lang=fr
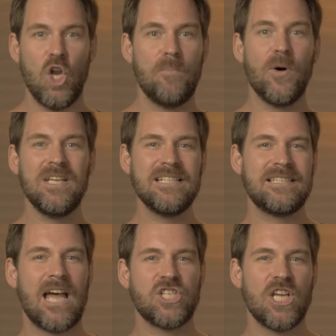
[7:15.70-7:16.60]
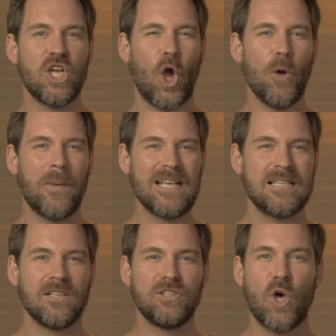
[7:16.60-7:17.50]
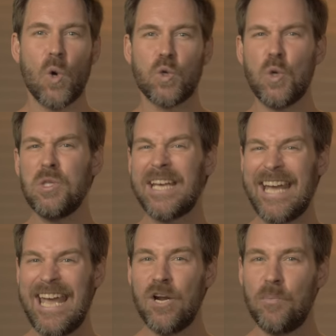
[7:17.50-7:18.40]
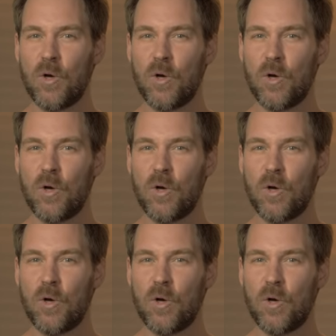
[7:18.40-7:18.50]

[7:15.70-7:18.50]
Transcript: Le body snatching représente donc une réelle